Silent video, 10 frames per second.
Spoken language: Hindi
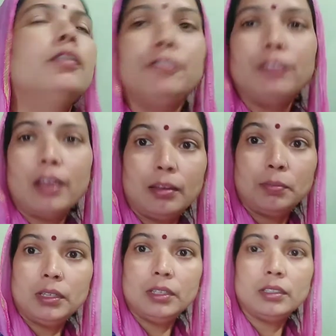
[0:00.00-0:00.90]
फिलहाल
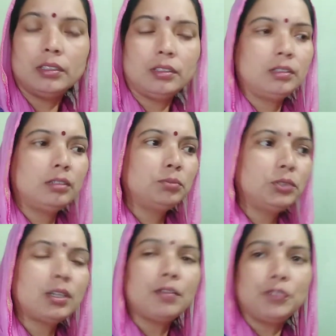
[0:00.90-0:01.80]
अभी आ,
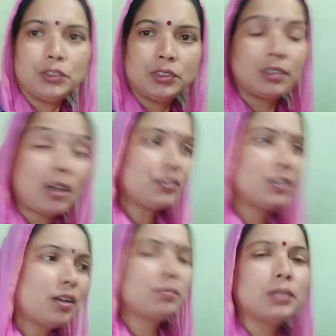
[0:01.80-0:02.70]
मुझे काफ़ी काफ़ी
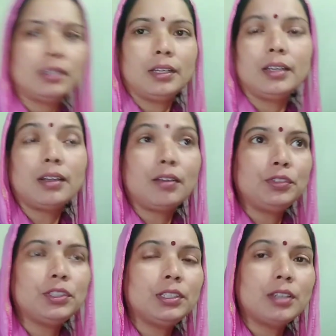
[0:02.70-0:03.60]
काम करना है
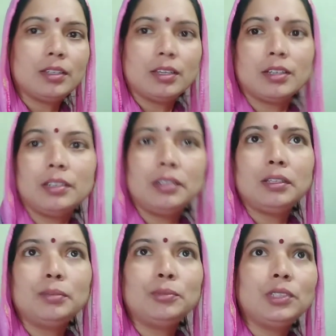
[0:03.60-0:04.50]
काफ़ी तैयारियाँ करनी
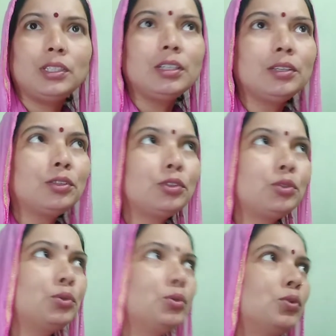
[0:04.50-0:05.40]
है मुझे
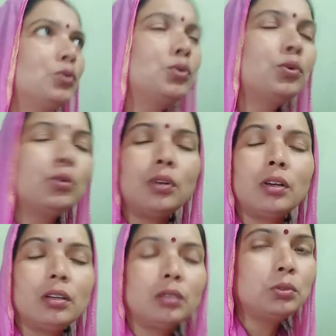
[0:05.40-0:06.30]
तो
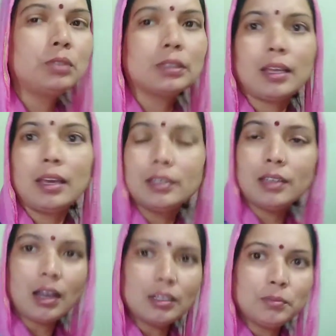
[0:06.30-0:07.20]
हाँ हो सकता है कि
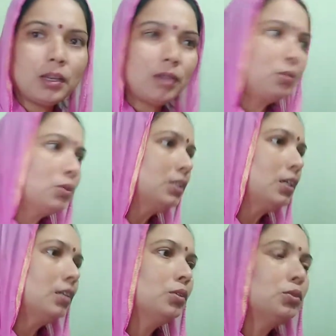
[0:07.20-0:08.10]
आज मैं आप लोग की
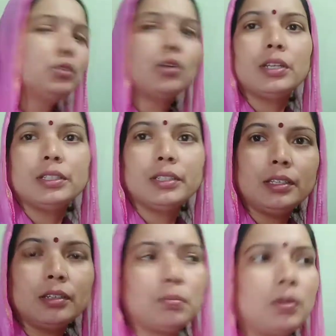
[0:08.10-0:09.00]
ज़्यादा कुछ रिकॉर्डिंग
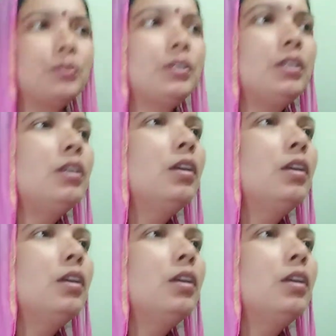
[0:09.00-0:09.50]
नहीं कर पाऊँगी